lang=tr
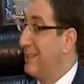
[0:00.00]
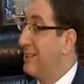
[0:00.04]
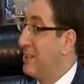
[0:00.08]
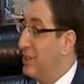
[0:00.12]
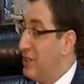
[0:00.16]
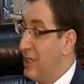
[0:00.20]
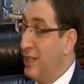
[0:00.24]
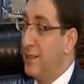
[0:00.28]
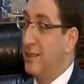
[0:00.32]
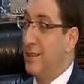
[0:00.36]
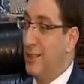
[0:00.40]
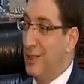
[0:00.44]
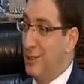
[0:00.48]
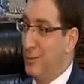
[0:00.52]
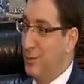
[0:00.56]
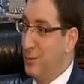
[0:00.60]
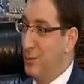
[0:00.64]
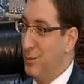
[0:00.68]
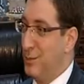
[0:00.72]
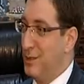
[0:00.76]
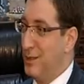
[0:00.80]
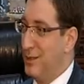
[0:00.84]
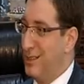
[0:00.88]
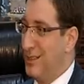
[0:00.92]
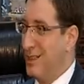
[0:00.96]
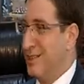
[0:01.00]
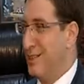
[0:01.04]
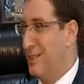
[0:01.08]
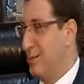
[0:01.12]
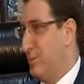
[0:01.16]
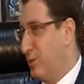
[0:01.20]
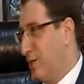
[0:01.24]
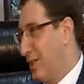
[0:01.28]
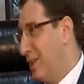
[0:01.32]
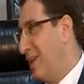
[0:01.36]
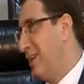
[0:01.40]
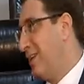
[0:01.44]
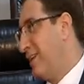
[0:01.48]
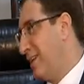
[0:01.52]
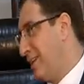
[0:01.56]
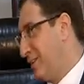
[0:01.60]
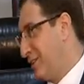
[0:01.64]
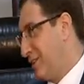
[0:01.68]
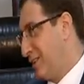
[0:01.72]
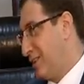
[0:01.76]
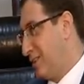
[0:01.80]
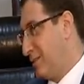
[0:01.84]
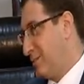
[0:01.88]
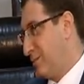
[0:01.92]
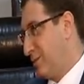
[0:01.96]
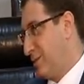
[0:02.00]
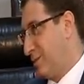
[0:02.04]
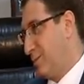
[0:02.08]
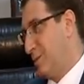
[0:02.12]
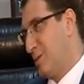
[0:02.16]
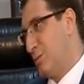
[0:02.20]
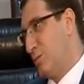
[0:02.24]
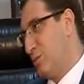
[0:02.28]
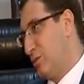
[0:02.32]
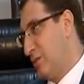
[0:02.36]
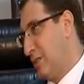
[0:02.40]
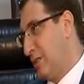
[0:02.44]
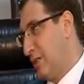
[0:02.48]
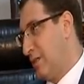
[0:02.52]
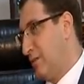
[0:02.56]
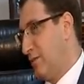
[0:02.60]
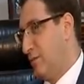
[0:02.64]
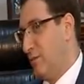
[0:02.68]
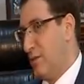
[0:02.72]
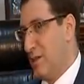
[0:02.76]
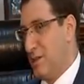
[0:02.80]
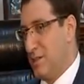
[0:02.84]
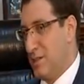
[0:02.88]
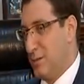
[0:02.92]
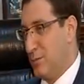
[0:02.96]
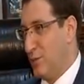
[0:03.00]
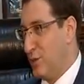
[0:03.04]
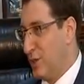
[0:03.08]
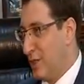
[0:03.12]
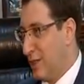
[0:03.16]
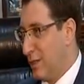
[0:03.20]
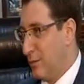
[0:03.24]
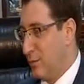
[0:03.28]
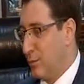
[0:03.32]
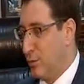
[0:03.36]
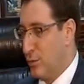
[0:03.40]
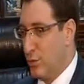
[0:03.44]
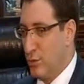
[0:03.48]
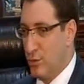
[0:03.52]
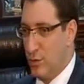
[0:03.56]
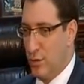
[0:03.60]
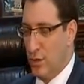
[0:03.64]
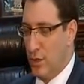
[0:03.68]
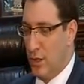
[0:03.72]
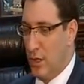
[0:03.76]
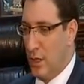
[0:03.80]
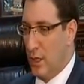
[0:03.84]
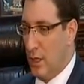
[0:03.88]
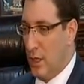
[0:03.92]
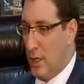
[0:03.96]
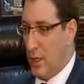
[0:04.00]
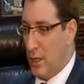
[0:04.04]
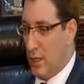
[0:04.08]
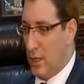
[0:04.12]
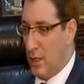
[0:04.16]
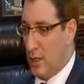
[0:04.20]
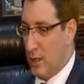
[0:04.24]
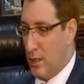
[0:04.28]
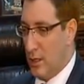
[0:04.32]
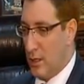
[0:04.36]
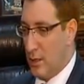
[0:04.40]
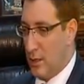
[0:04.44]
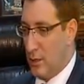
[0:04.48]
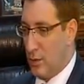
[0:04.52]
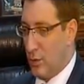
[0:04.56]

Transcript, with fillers: ticaret hacmimiz aslında buraya ihracatımız. Biz buradan evet. fazla bir şey almıyoruz. E,